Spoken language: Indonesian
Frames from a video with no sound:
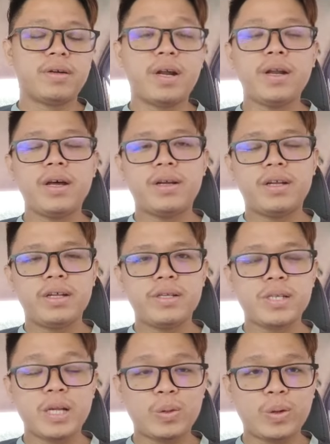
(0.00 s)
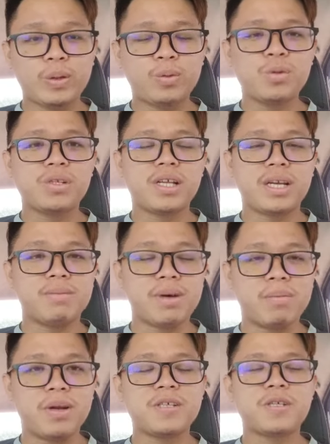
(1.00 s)
karena ada 115
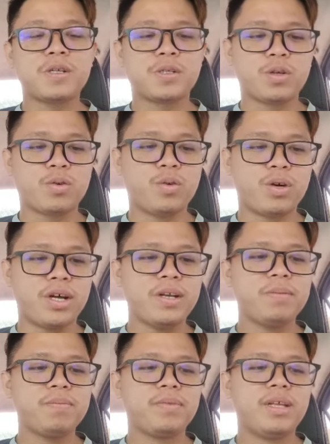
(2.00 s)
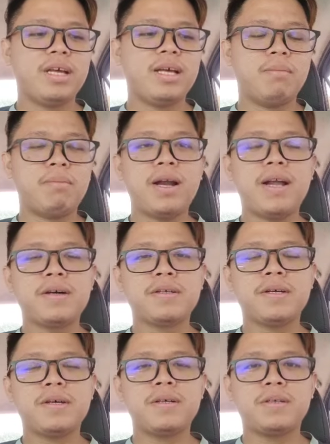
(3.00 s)
sokongan,
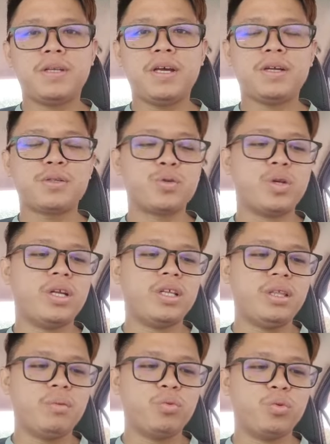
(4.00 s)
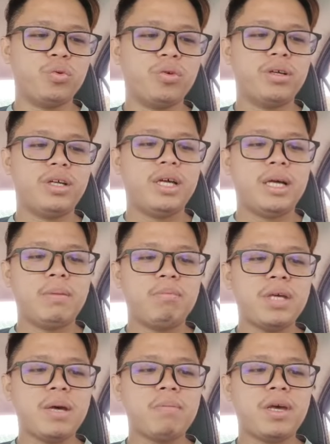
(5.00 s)
malangnya dia sudah ditipu.
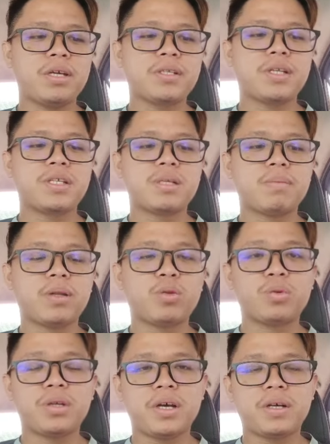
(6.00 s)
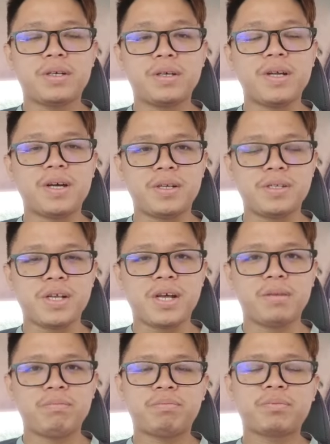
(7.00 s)
PMX sepatutnya kena
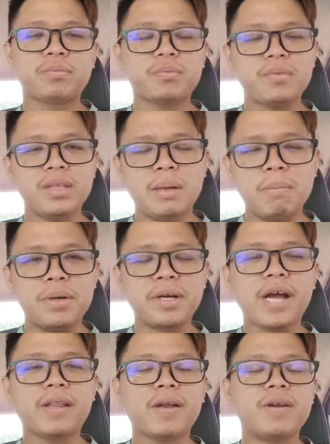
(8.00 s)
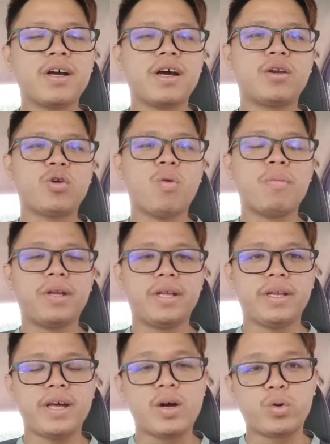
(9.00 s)
resign. Berkaitan dengan komen
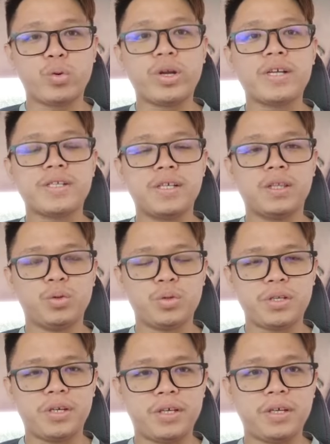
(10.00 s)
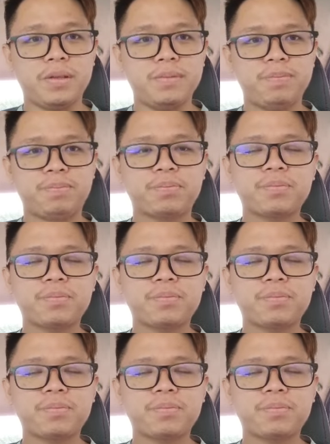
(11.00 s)
ini aku nak sentuh sedikit.